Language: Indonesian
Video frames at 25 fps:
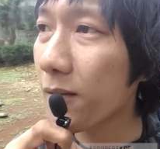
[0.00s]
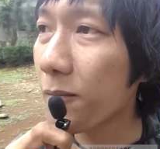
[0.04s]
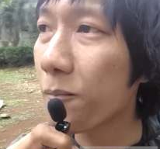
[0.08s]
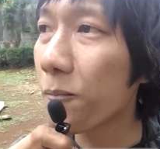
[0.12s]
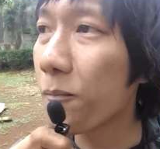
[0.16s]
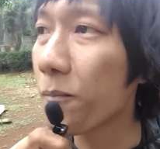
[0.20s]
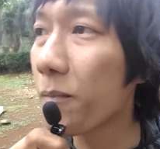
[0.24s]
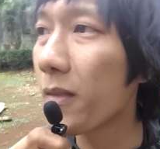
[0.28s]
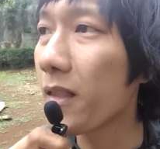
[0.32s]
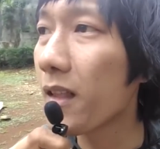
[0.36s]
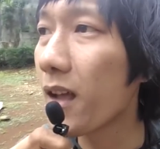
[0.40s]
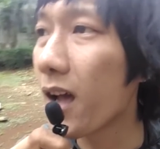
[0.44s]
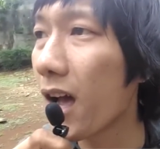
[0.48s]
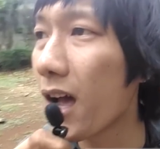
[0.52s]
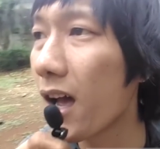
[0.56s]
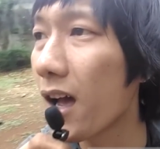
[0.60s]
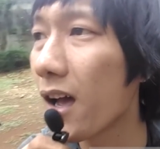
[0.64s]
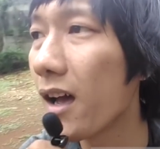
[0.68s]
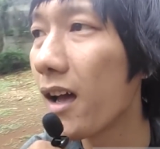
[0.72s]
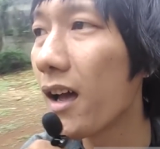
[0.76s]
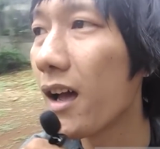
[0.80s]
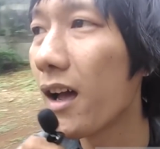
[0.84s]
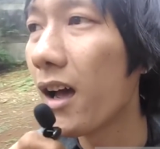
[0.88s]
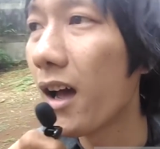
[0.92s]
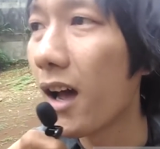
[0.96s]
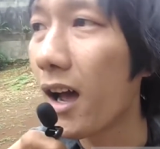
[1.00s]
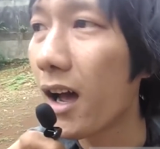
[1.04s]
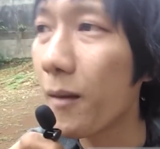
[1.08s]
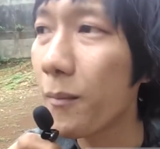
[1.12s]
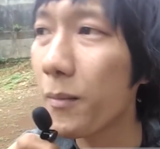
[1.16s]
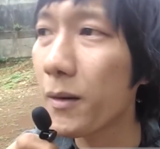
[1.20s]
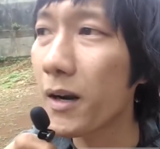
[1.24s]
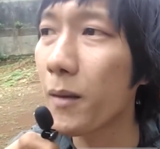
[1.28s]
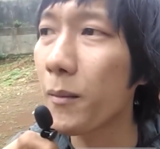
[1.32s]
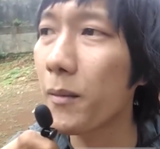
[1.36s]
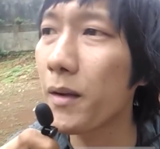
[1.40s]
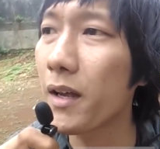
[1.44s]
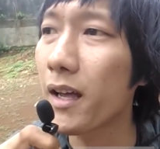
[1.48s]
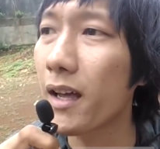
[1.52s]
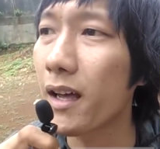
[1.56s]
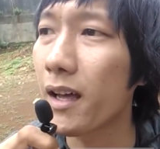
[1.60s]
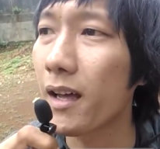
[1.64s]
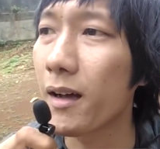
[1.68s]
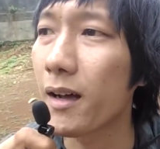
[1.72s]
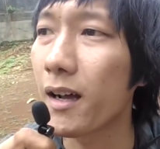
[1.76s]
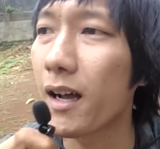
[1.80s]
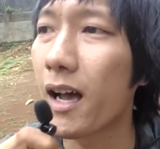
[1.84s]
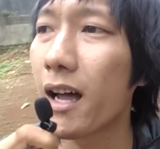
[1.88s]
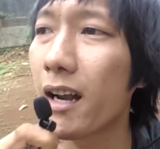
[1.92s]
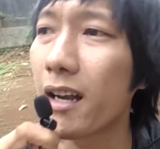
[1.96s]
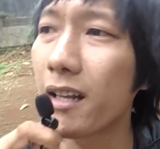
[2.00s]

saja kalau gue meninggal pada saat